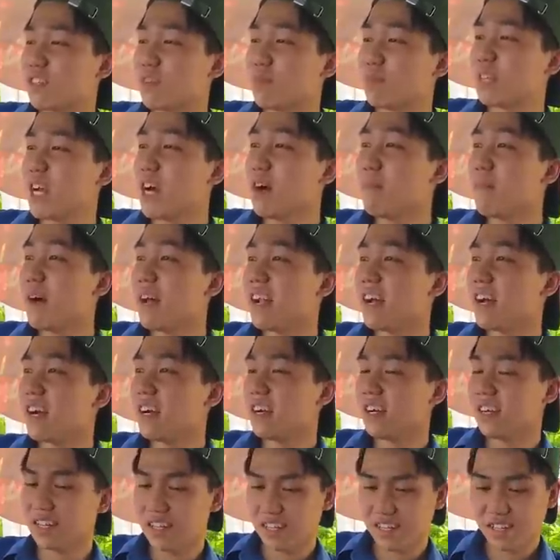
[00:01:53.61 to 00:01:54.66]
sống chớp bạn ạ
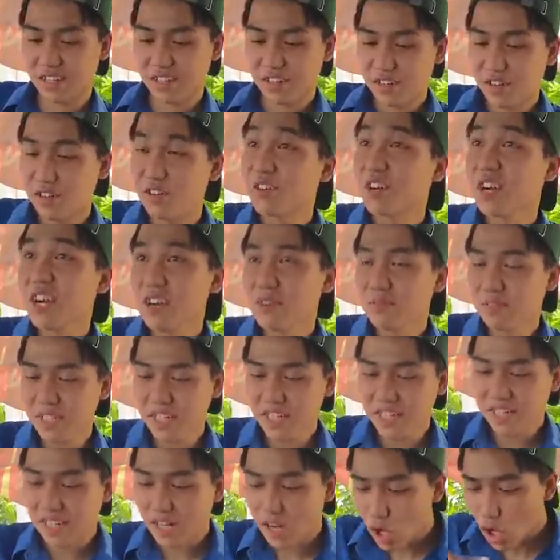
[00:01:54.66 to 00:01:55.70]
ok em
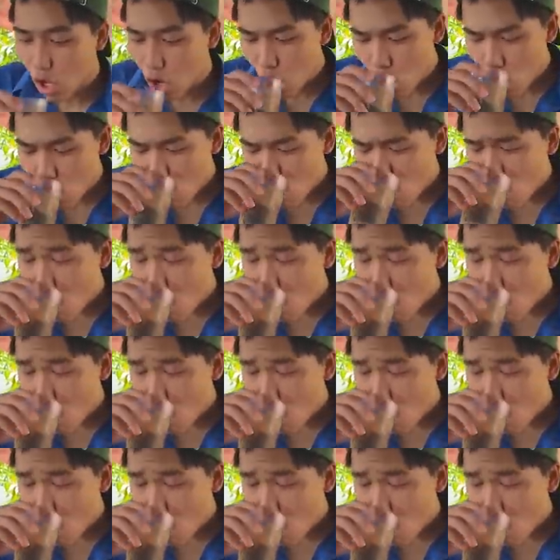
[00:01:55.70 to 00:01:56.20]
xin đấy